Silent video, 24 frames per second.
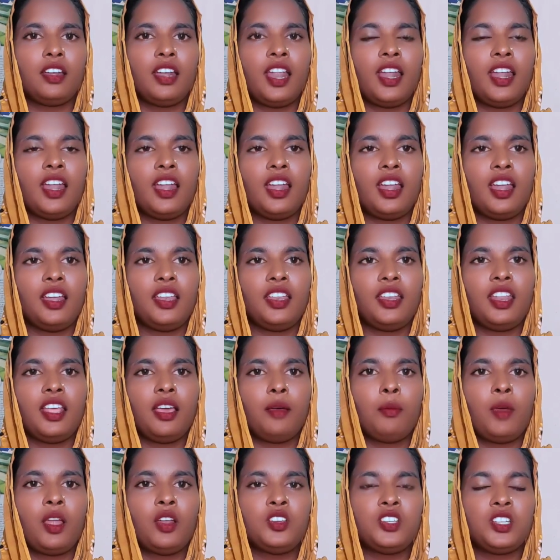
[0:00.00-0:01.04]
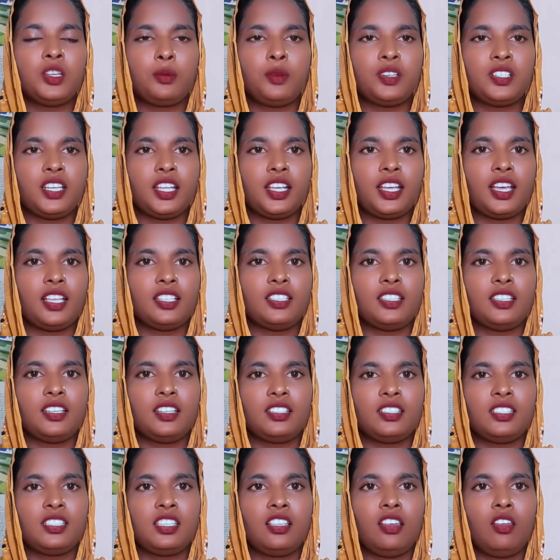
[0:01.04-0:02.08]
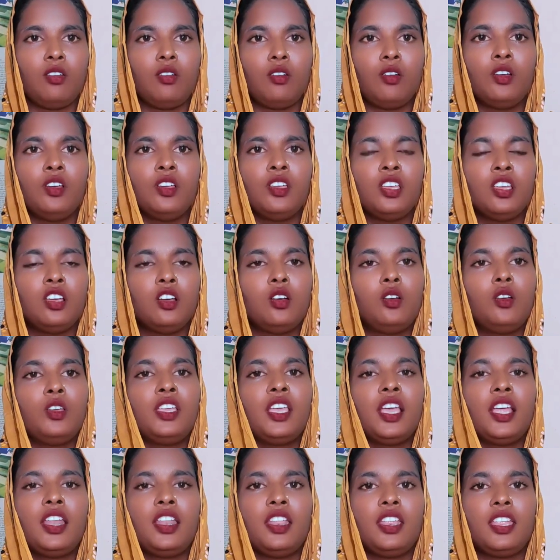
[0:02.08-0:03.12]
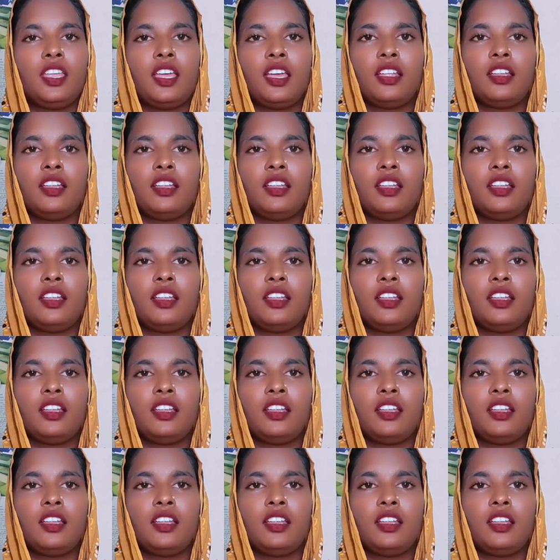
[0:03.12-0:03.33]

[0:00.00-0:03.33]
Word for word: নানা নানিরা মানুষের বাসায় কাজে রেখেছিল ওইখানে